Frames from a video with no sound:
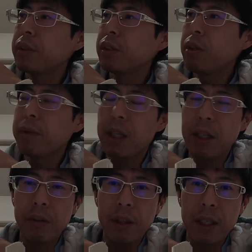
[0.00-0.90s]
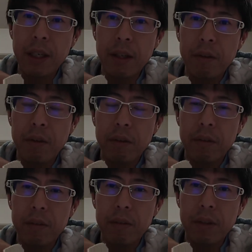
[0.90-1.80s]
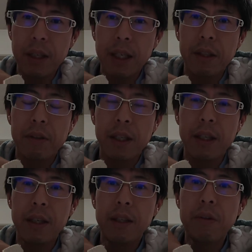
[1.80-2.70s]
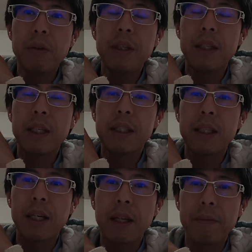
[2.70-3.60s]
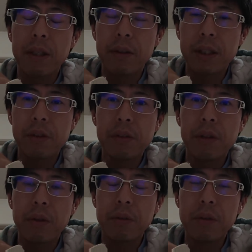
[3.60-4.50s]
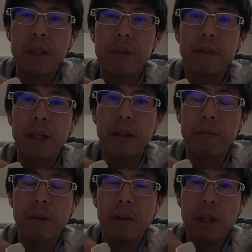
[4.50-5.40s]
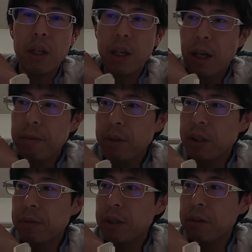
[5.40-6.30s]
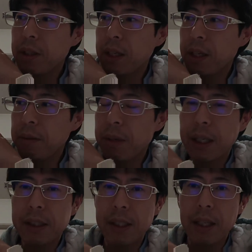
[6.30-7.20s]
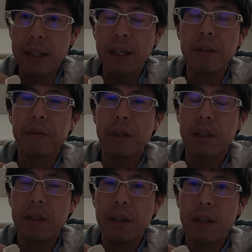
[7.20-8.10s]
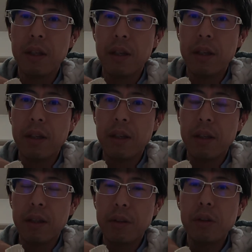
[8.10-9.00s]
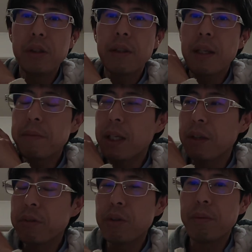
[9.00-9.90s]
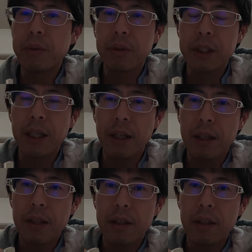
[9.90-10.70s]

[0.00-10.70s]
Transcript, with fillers: それまでいろんな人間の言い方とかで、一人でしたらダメだとか、そういうふうなことを言ってくるんだけども、髪の毛染めてる人間に任せたら大変なことある。そいつは多分何の苦労もしてない。